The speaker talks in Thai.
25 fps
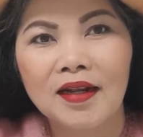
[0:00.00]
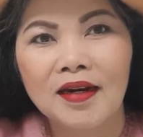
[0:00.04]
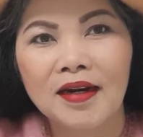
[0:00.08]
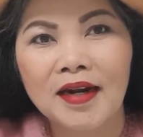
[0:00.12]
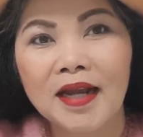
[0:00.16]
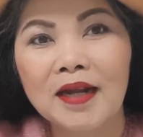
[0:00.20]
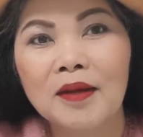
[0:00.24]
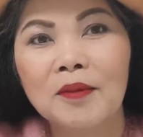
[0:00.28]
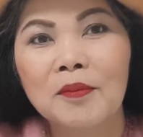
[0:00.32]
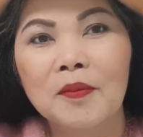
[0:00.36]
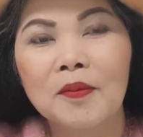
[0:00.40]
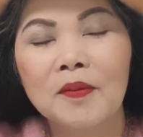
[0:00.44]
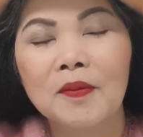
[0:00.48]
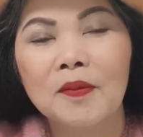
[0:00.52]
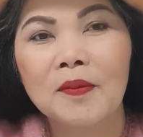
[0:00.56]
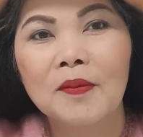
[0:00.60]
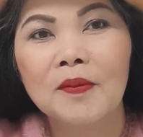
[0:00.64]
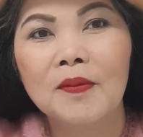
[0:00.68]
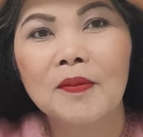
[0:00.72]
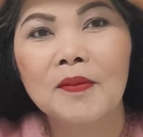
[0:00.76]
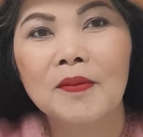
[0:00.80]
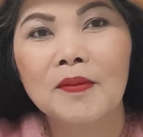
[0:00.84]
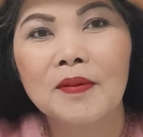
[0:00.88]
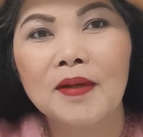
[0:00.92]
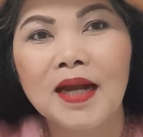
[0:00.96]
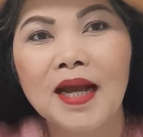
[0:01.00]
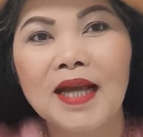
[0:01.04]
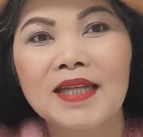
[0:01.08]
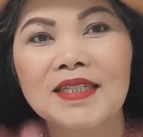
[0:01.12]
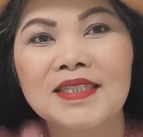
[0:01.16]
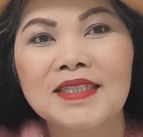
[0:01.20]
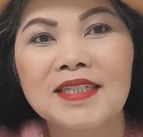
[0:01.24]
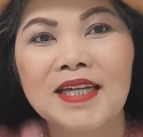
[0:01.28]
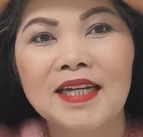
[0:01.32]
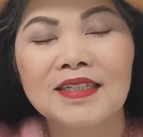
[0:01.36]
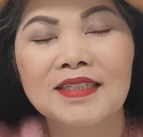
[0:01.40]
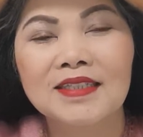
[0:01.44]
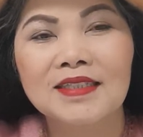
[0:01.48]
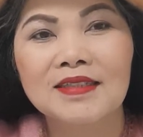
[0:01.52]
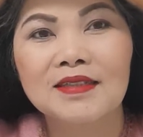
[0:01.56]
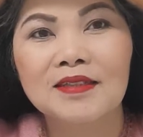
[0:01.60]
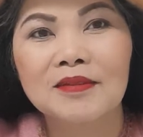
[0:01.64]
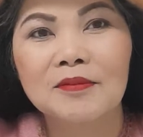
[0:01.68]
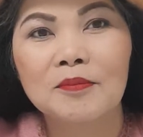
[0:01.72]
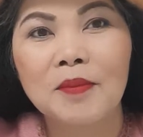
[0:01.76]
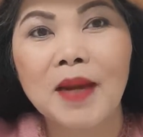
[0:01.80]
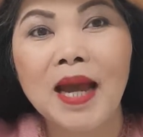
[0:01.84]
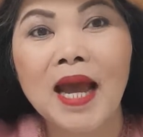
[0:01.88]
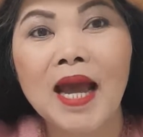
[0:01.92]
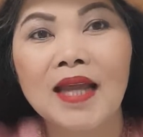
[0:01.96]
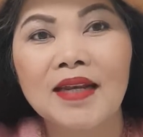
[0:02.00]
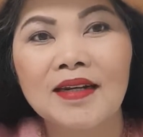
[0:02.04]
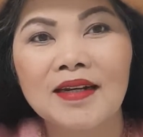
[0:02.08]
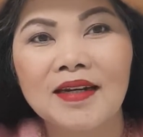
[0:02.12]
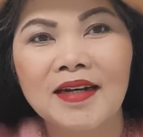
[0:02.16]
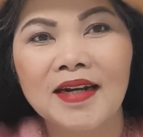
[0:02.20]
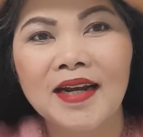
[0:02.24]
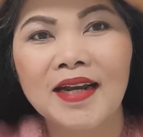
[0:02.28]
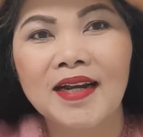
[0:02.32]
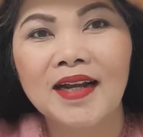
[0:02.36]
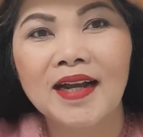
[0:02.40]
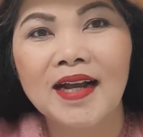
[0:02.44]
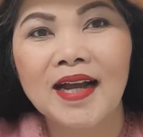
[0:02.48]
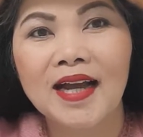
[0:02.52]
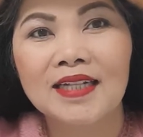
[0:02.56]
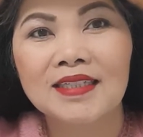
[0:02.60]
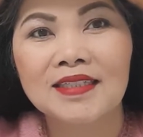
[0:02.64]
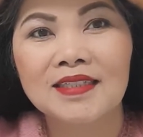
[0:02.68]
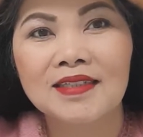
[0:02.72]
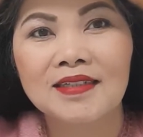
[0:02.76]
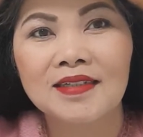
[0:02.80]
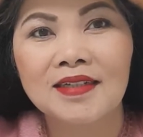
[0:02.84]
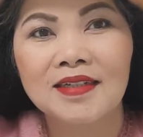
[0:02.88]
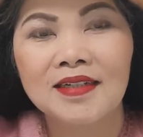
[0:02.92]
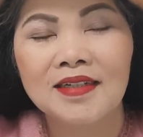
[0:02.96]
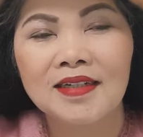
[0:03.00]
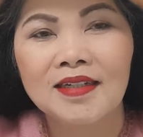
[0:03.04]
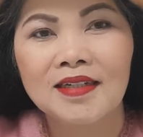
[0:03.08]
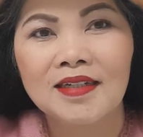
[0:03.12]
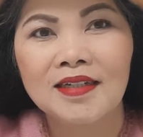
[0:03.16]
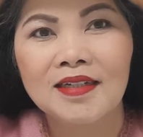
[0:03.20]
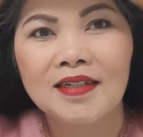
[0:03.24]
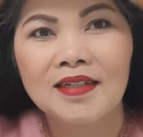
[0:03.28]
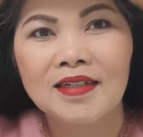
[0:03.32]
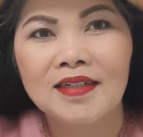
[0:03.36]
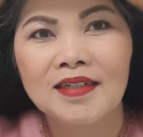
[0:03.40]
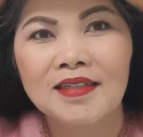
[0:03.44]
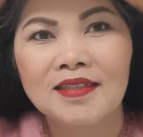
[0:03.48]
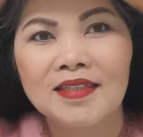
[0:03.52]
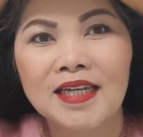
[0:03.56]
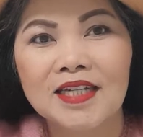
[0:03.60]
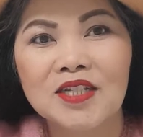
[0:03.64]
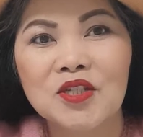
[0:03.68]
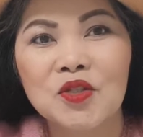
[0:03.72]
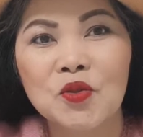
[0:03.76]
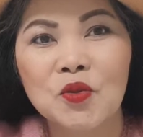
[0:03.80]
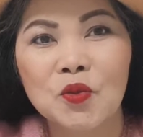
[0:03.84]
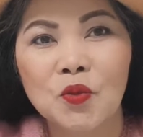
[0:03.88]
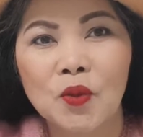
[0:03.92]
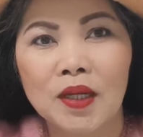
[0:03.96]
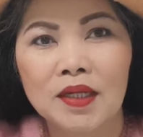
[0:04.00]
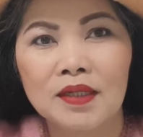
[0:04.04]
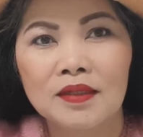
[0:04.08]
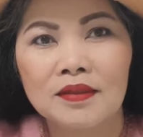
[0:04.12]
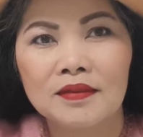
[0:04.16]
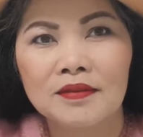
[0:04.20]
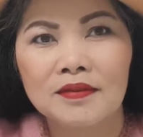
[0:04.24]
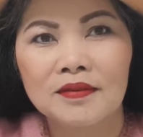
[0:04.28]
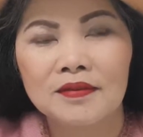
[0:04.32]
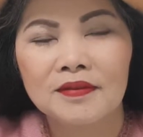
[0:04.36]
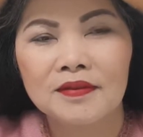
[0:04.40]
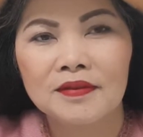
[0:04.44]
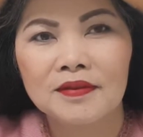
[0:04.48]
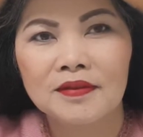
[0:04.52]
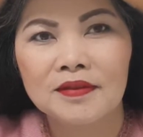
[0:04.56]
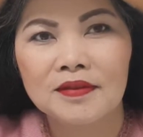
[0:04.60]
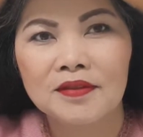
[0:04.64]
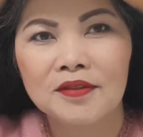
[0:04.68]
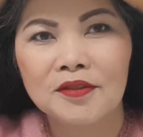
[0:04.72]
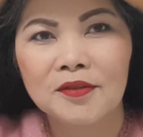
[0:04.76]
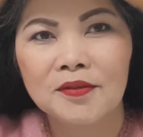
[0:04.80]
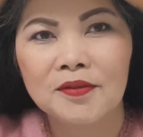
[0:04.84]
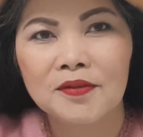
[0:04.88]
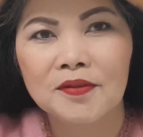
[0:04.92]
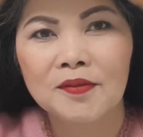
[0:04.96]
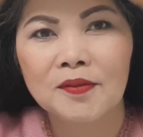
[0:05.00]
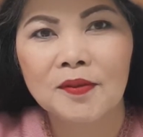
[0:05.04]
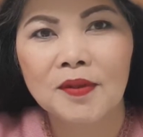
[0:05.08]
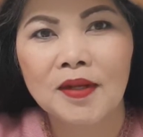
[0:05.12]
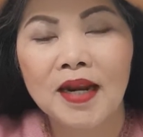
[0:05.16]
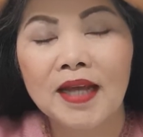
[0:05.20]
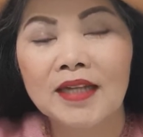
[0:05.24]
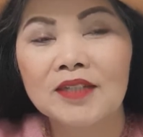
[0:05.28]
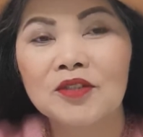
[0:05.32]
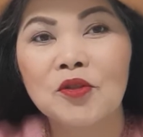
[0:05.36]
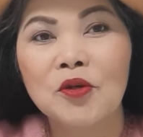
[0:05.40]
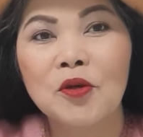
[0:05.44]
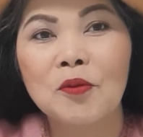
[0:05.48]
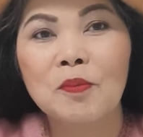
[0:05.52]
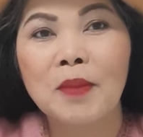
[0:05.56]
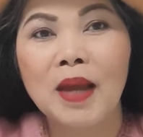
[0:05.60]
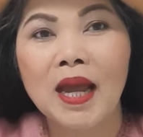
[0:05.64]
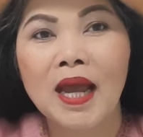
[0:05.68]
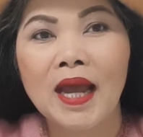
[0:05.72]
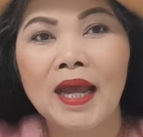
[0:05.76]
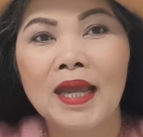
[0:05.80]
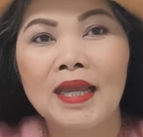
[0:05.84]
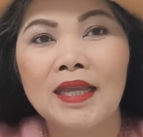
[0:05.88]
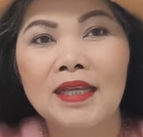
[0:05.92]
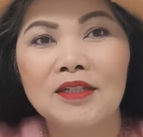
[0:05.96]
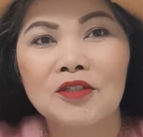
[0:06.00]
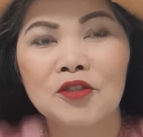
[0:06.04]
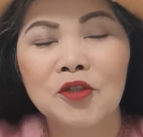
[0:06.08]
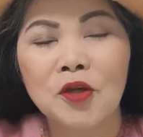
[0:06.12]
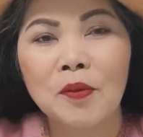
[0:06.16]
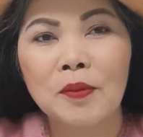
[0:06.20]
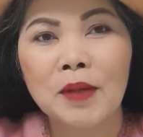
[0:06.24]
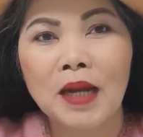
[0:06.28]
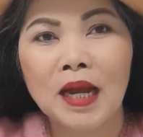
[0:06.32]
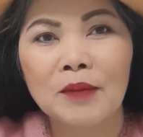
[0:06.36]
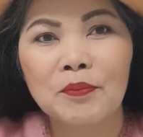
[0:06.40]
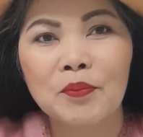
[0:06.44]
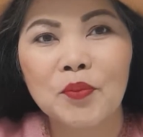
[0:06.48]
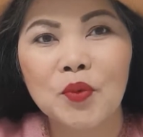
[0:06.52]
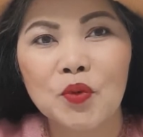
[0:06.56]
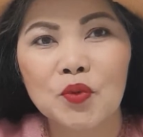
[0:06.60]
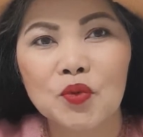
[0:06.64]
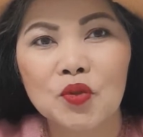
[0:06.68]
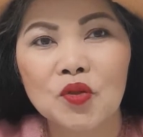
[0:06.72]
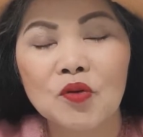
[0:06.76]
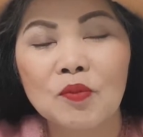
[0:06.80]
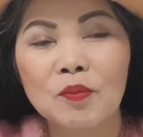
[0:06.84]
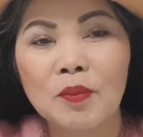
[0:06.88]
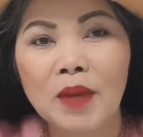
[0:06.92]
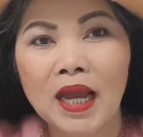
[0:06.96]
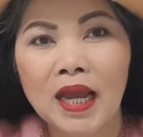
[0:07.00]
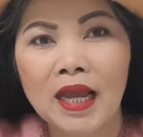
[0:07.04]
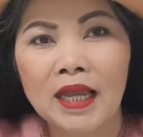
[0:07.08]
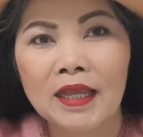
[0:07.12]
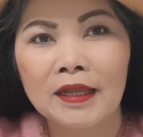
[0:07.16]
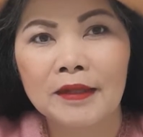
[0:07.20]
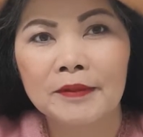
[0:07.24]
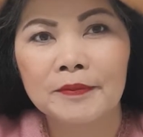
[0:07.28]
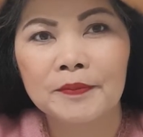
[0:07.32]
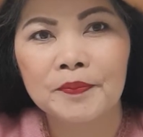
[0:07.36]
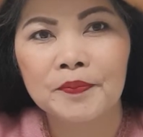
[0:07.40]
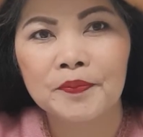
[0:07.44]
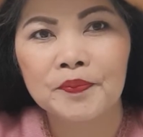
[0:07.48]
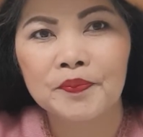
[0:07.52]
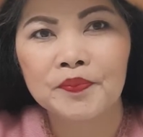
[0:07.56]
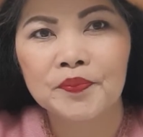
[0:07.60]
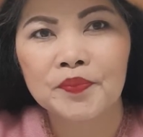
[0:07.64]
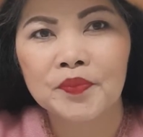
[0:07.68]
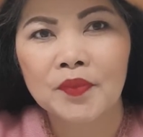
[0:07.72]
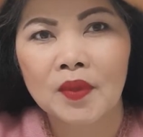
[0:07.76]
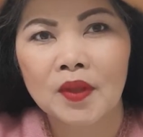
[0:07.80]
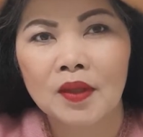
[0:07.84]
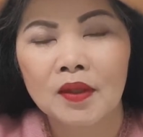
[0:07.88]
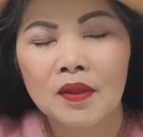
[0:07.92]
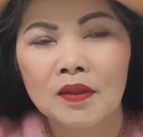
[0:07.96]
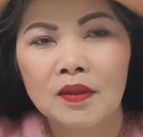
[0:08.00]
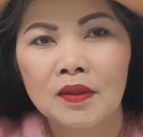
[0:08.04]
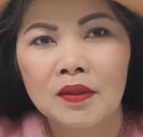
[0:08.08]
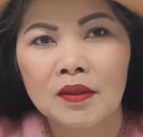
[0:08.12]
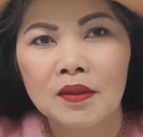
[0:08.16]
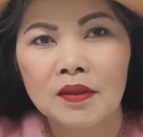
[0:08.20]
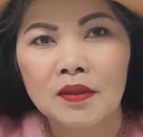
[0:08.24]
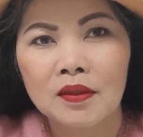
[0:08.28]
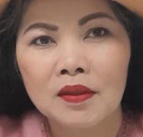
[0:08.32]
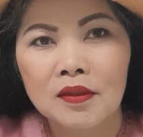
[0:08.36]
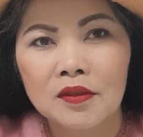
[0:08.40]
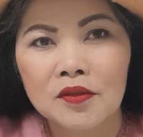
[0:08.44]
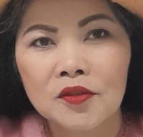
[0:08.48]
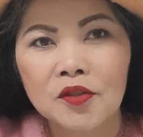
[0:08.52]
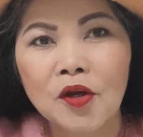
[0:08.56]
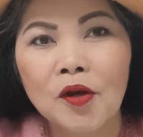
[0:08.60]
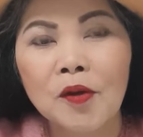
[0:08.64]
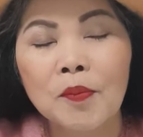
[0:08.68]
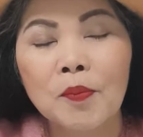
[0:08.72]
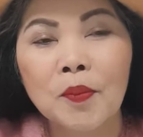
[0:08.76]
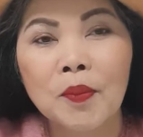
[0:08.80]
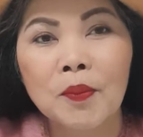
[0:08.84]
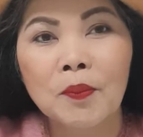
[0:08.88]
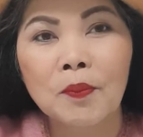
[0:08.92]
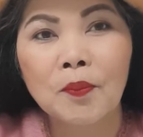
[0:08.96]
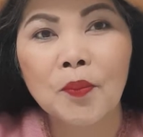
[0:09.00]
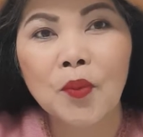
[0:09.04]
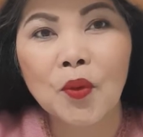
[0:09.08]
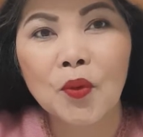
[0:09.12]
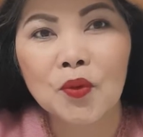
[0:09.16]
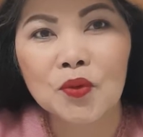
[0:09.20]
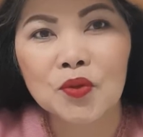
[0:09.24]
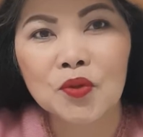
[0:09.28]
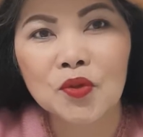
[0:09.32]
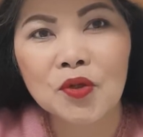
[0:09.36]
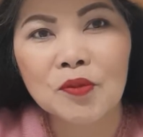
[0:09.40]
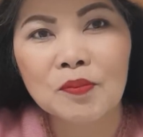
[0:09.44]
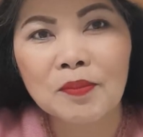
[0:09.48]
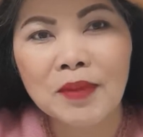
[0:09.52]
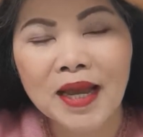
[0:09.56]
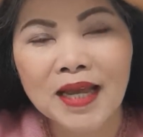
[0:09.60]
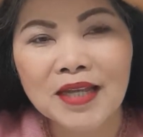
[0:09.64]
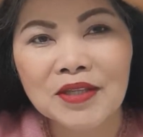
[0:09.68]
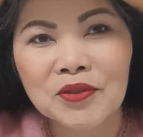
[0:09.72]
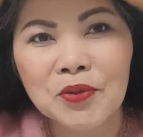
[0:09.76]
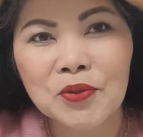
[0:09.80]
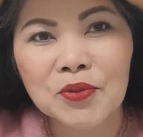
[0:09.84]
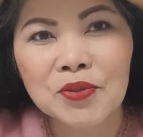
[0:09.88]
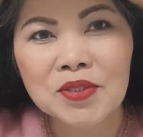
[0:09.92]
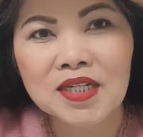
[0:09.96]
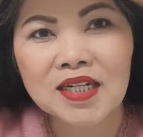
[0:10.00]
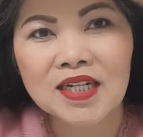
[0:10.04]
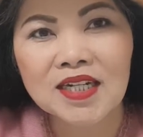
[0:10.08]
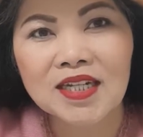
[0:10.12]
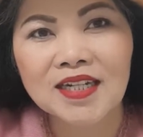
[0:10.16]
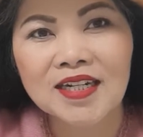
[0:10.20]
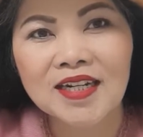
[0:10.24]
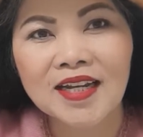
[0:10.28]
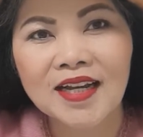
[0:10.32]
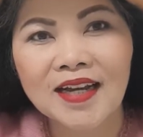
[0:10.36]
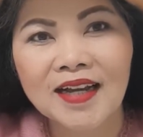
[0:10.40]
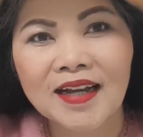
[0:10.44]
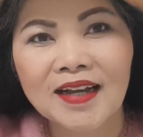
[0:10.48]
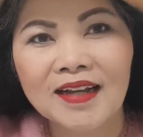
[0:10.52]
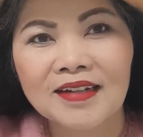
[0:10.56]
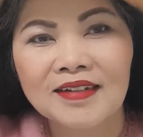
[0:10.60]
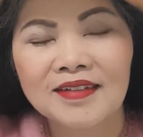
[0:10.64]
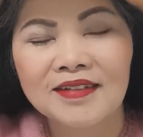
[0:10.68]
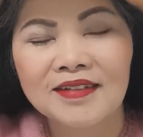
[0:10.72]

รักการจัดบ้านรักการจัดสวนรักต้นไม้ชอบการปลูกต้นไม้ ชอบปลูกต้นไม้ทุกชนิดนะคะ